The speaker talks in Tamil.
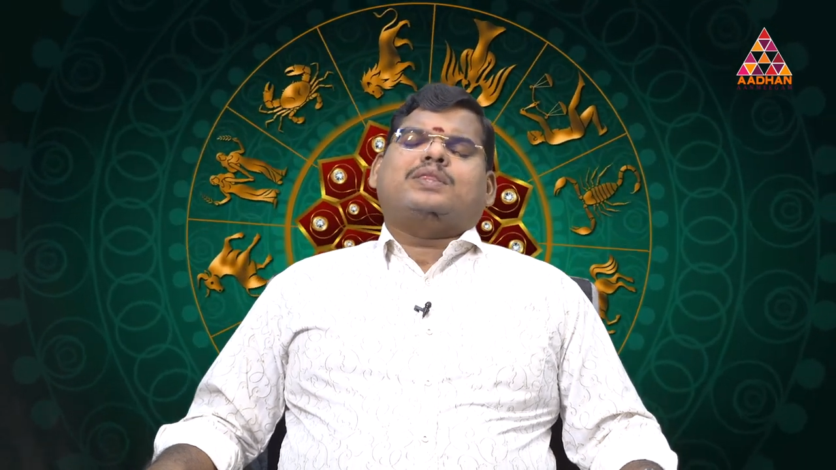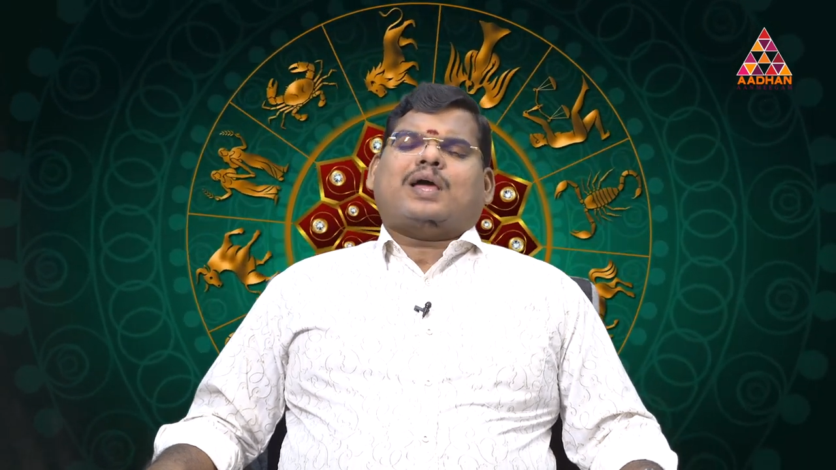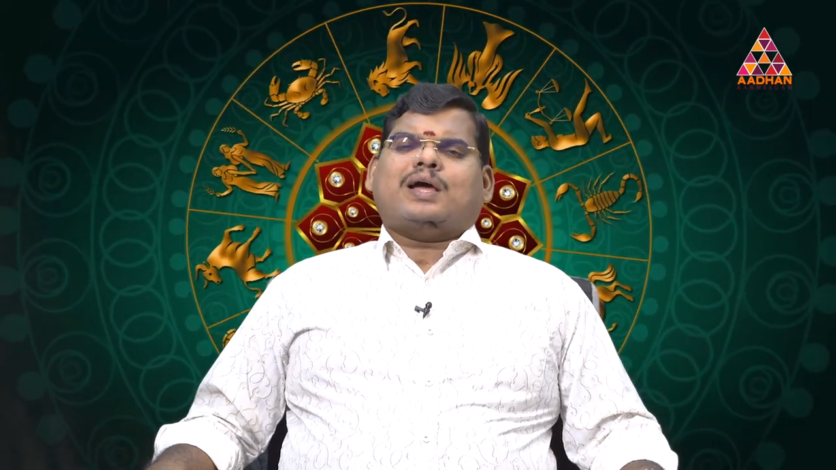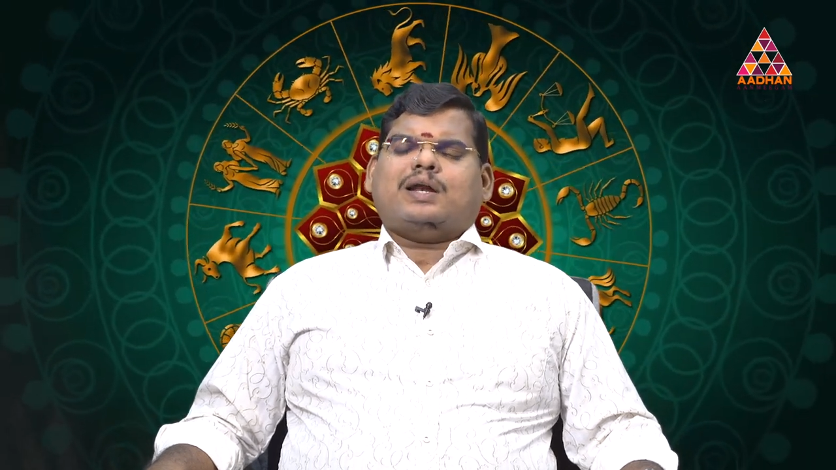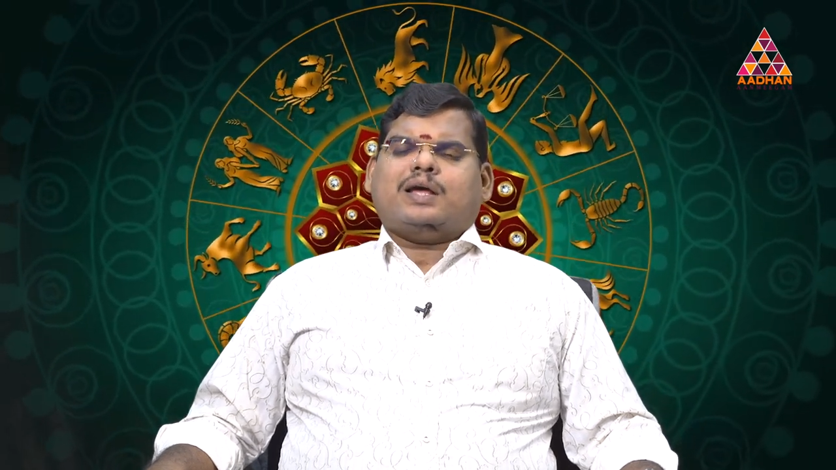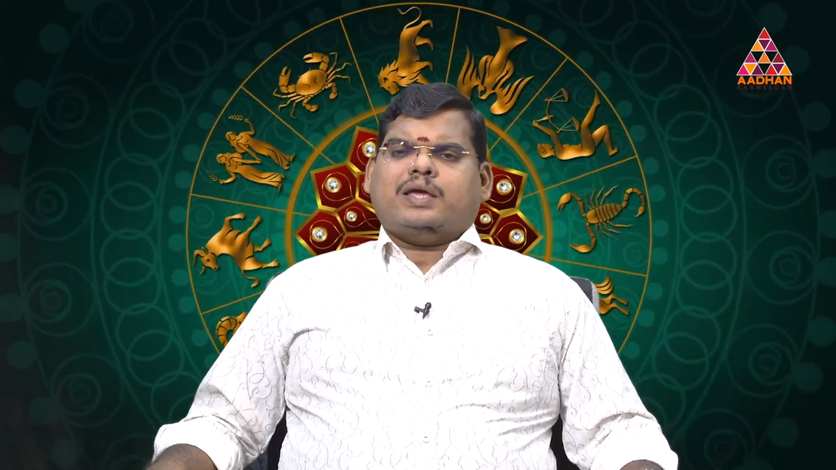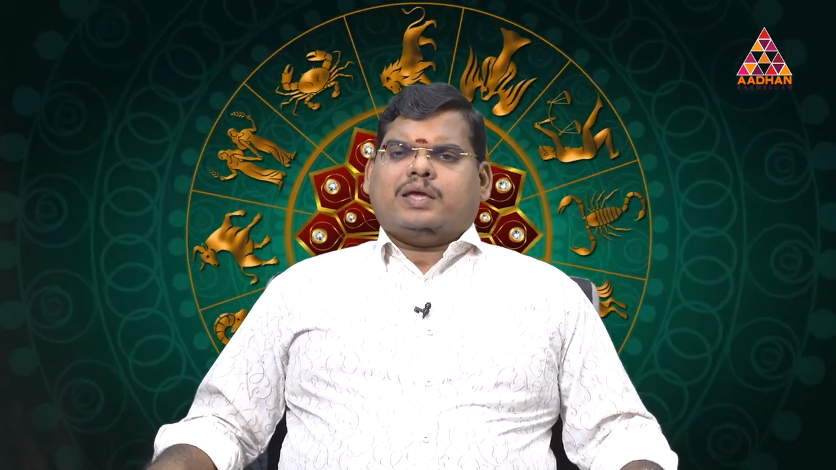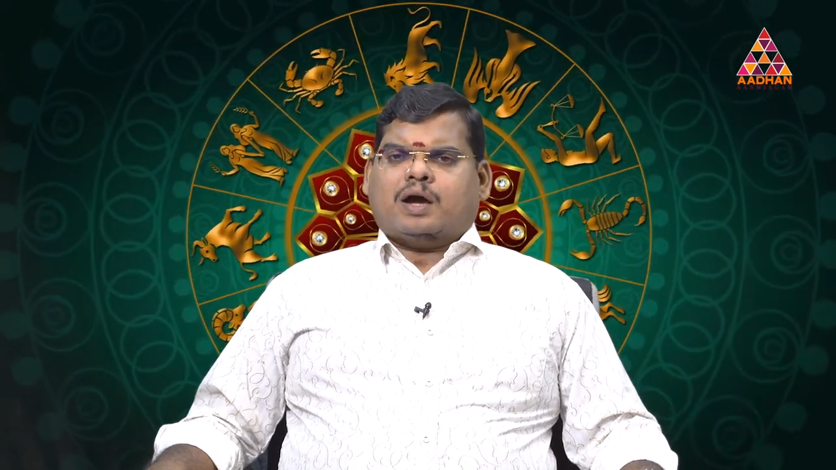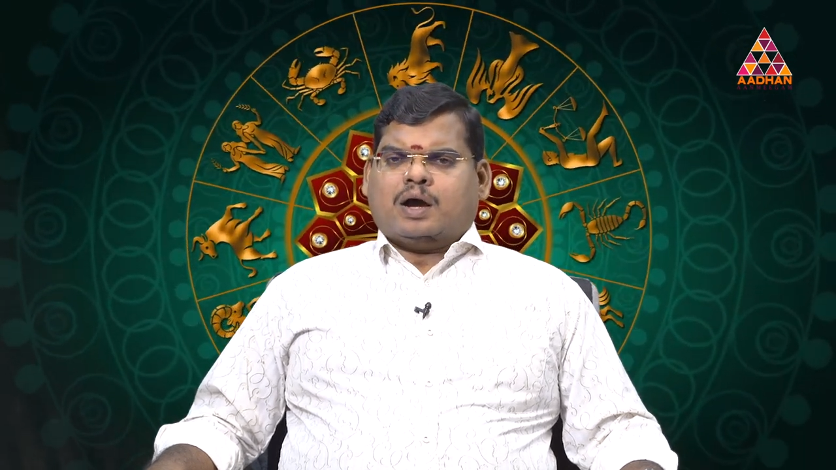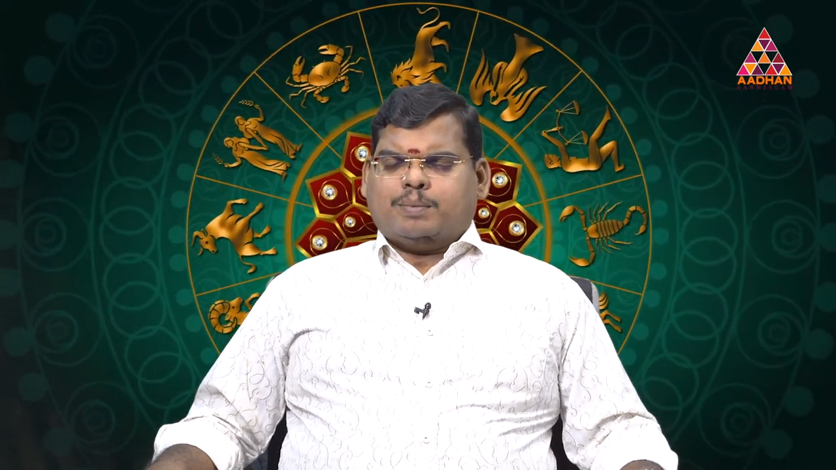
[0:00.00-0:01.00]
தங்க நகை
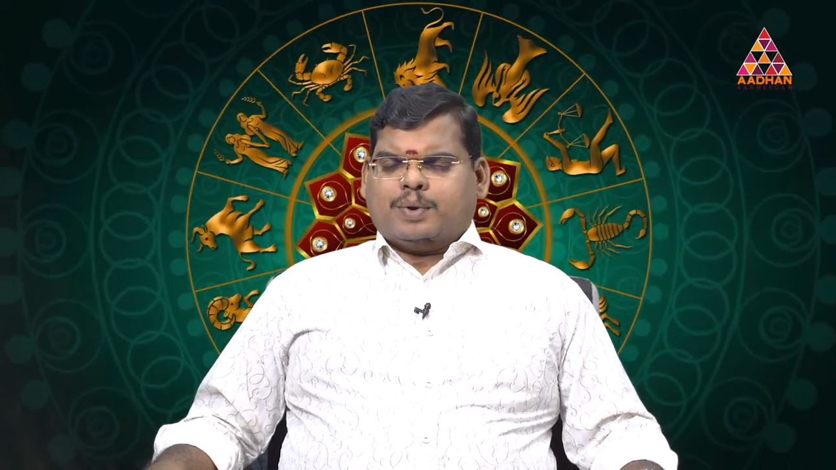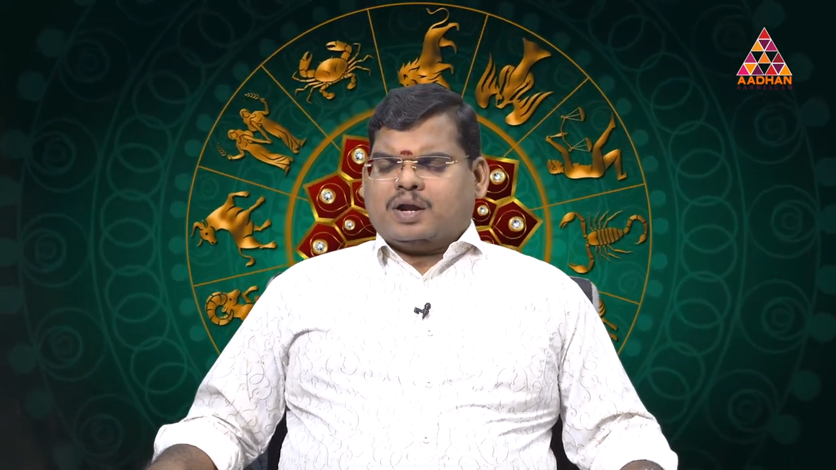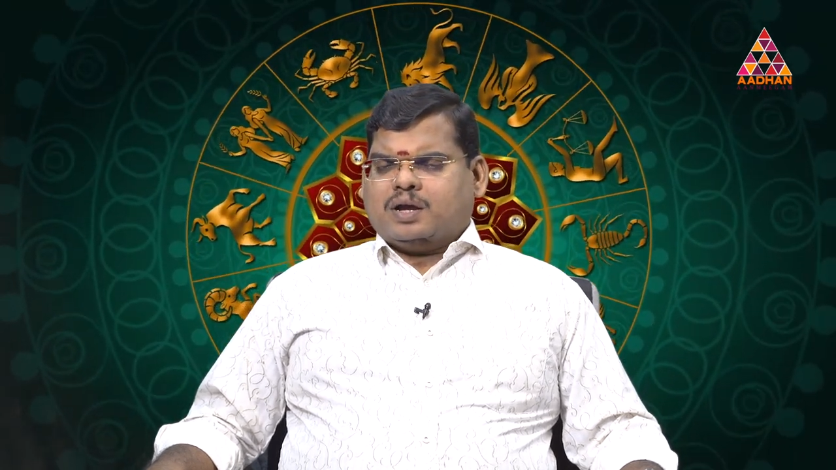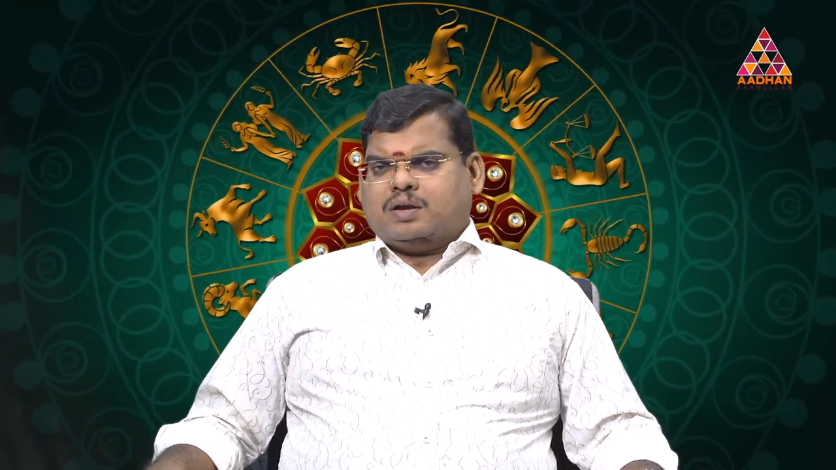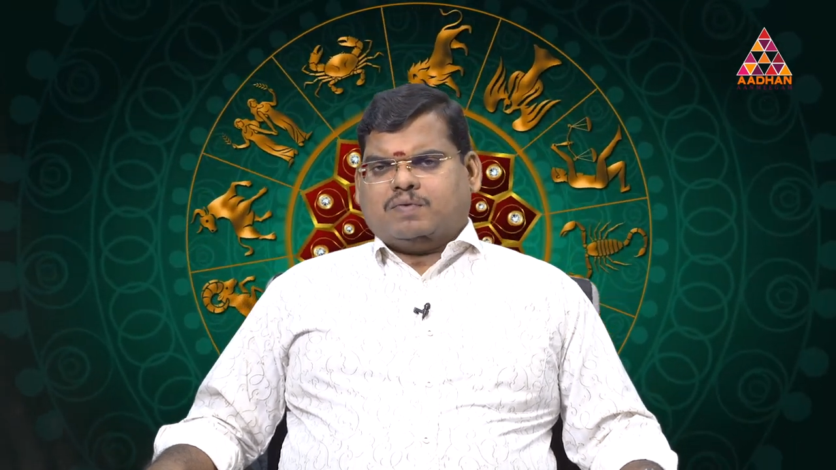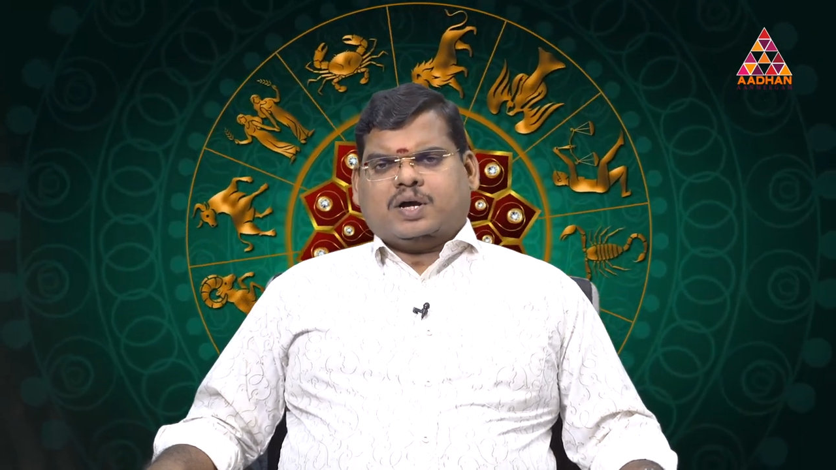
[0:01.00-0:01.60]
ஆபரணங்கள்